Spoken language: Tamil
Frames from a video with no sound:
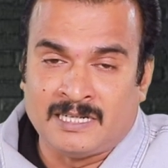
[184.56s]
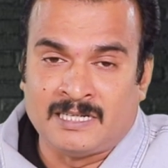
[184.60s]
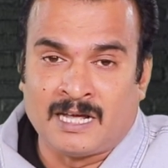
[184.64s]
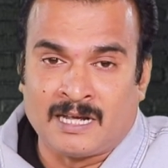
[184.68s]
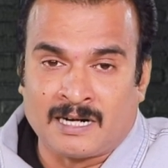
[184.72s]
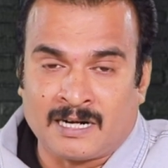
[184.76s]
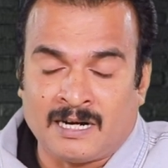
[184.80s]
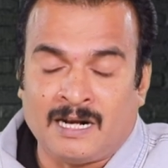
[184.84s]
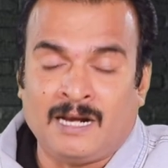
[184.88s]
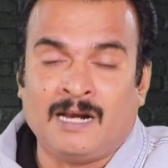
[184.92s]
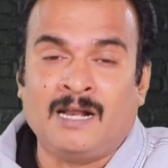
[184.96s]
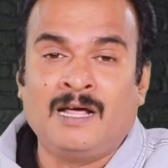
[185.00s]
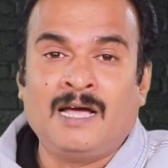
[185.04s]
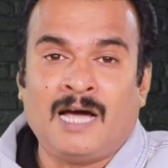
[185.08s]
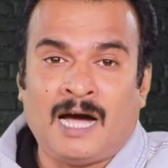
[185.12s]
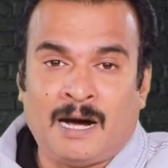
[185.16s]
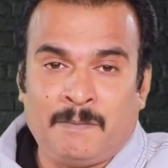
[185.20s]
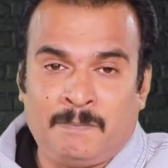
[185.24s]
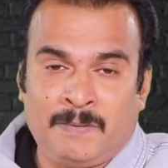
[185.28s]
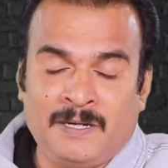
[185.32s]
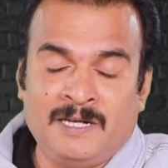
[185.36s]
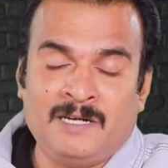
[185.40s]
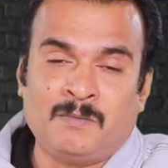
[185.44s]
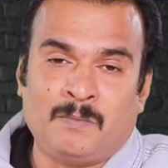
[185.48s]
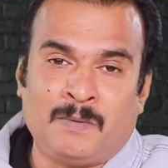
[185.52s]
செய்தார்கள்
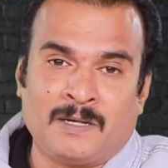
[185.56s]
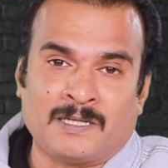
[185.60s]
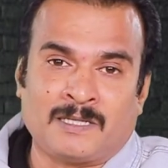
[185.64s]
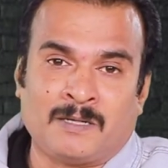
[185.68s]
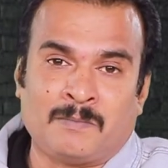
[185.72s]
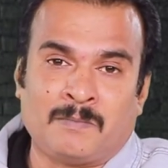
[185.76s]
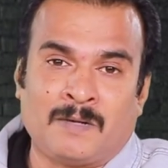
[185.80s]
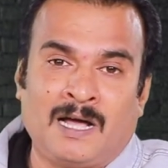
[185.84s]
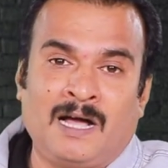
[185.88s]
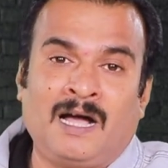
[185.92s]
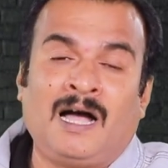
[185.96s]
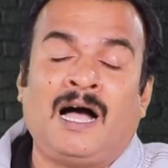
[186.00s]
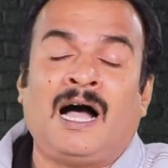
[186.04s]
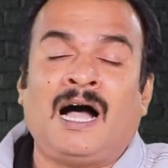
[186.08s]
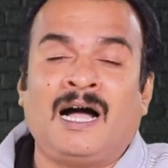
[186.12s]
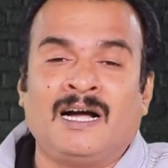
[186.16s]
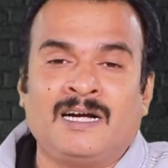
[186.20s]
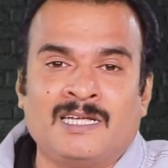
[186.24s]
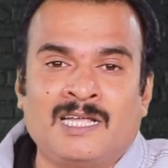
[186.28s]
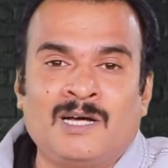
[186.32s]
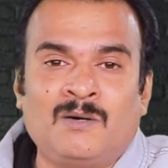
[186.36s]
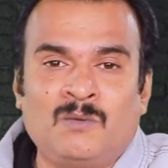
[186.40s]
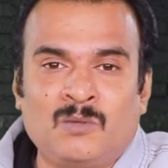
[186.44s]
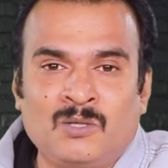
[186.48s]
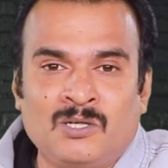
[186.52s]
அப்படின்னு பார்த்தோம்னா
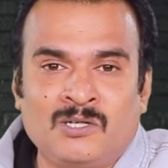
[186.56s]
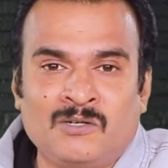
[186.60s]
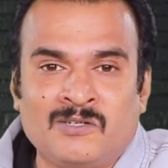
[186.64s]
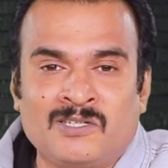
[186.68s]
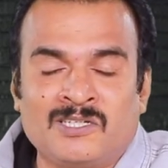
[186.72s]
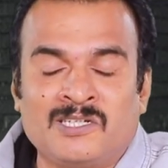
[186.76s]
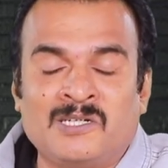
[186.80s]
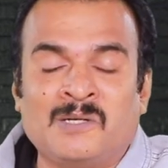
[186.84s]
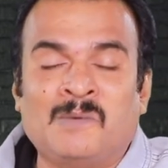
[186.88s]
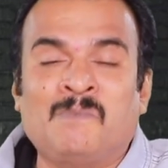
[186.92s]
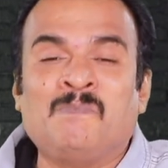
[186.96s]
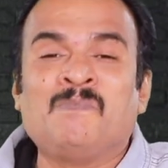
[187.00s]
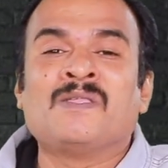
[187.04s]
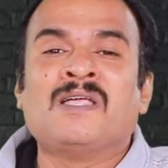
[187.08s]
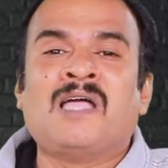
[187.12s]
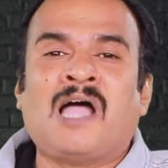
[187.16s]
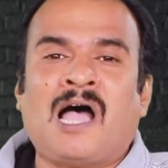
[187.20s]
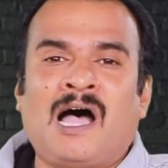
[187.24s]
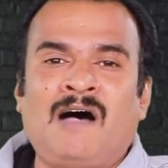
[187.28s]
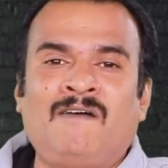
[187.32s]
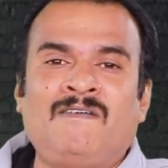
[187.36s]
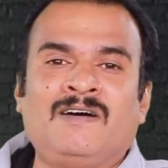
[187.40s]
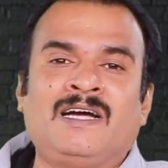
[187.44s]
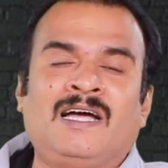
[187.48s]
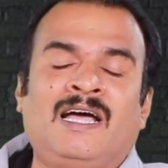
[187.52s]
அங்கே தான் ஒரு ட்விஸ்ட்டு
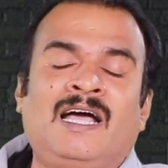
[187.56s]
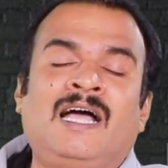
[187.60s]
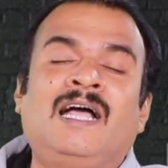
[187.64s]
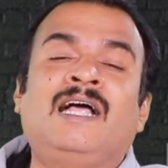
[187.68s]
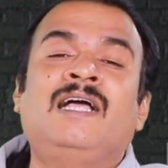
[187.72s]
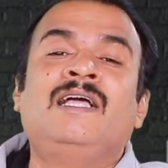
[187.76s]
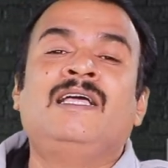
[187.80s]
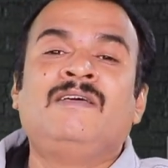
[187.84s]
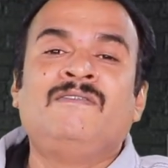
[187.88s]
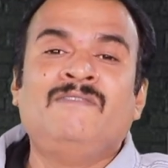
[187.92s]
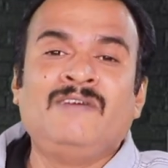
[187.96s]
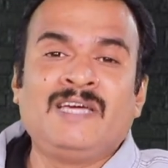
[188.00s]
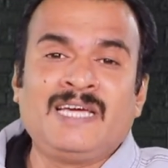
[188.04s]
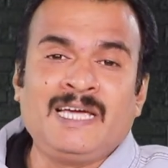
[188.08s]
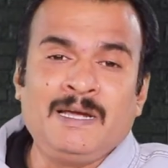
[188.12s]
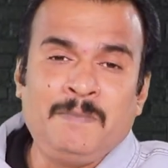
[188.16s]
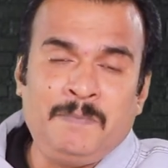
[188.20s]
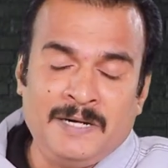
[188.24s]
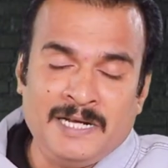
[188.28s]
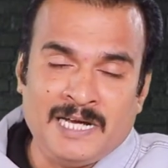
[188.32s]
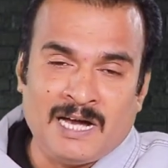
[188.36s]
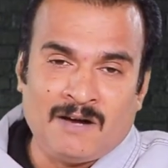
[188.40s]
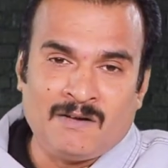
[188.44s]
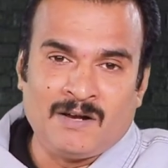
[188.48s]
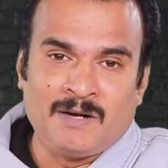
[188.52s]
அவங்க
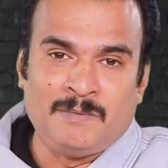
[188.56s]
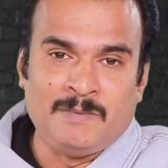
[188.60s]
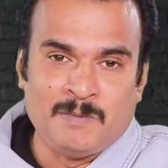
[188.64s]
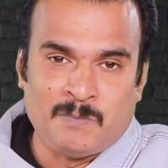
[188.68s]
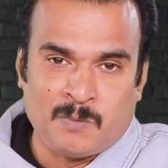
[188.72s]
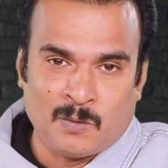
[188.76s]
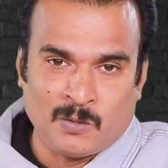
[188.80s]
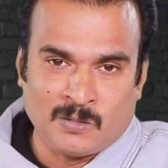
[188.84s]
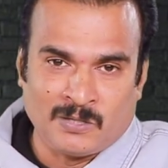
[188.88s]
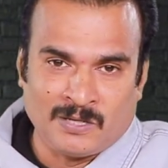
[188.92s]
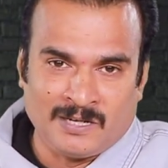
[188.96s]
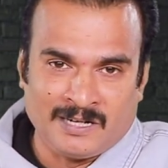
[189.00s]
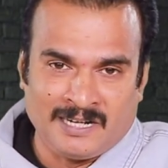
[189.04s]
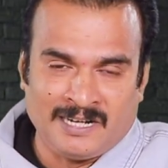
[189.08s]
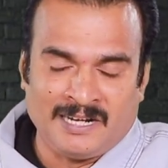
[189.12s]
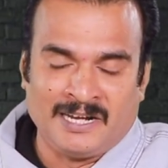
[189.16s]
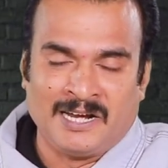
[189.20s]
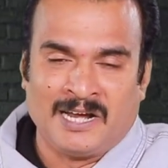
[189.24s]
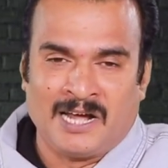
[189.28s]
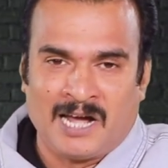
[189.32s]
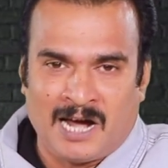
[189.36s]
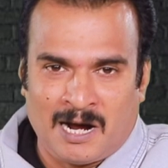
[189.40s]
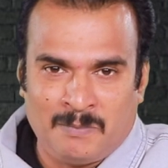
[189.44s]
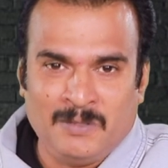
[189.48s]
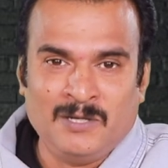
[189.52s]
விக்கிபீடியாவில் இப்படி போட்டிருக்கு
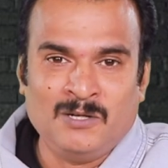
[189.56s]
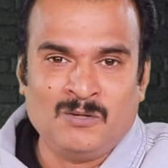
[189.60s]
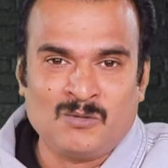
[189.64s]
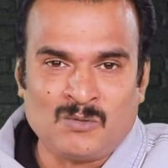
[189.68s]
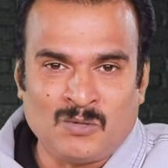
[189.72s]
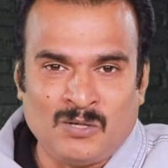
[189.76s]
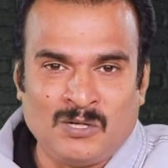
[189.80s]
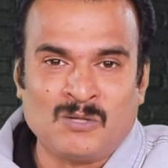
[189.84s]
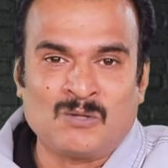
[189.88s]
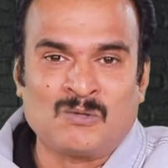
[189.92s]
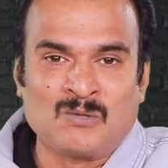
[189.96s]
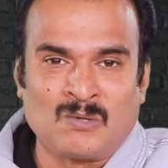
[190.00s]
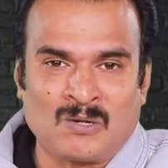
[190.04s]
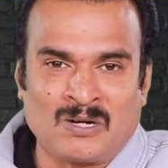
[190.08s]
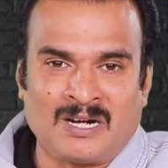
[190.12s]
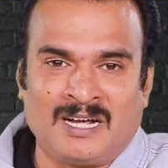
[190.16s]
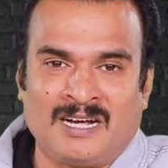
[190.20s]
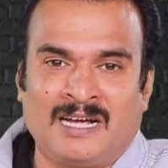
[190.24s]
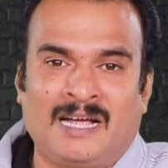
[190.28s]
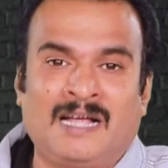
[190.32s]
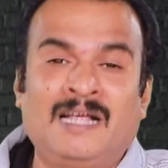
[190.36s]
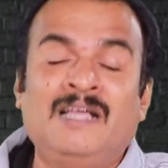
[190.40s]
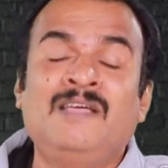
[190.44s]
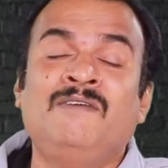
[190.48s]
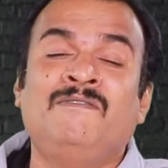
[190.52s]
அப்படின்னு சொல்லிட்டு
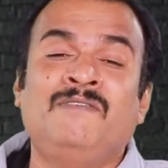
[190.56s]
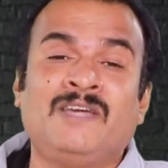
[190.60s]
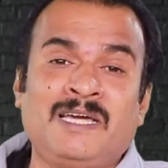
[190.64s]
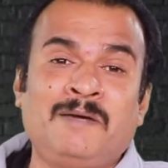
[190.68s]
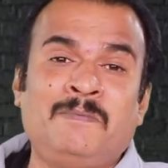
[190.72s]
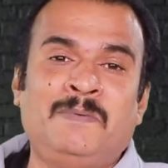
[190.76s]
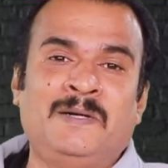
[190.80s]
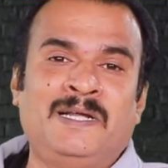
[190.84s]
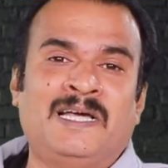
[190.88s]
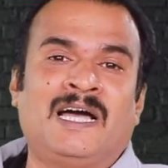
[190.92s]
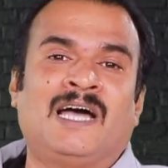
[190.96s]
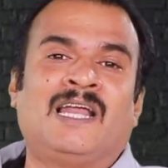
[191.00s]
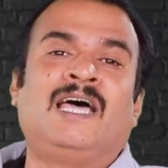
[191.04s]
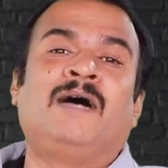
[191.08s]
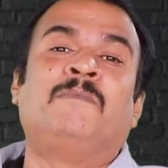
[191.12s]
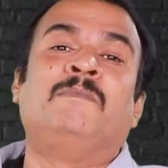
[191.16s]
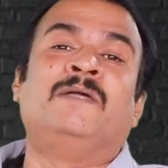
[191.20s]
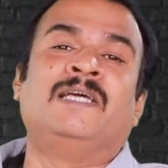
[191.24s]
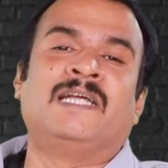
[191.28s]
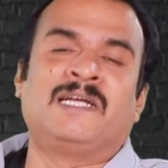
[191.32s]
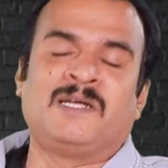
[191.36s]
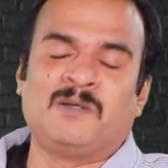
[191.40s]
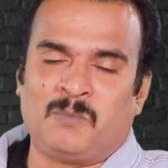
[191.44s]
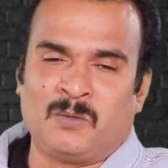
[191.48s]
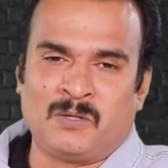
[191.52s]
சொல்கிறாங்க விக்கிபீடியாவில்
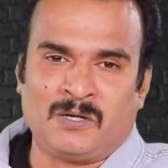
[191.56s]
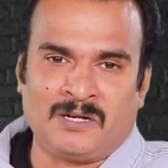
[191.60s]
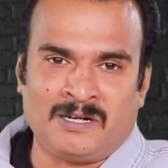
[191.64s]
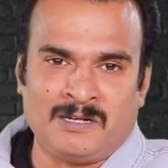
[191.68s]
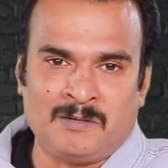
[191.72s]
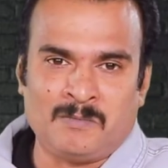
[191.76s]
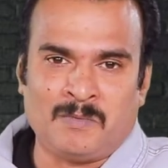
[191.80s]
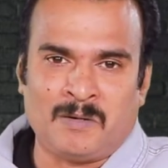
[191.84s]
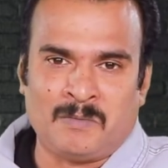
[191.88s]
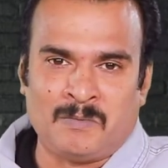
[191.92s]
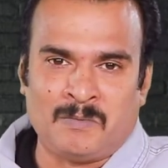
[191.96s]
அப்படி என்ன போட்டிருக்குன்னு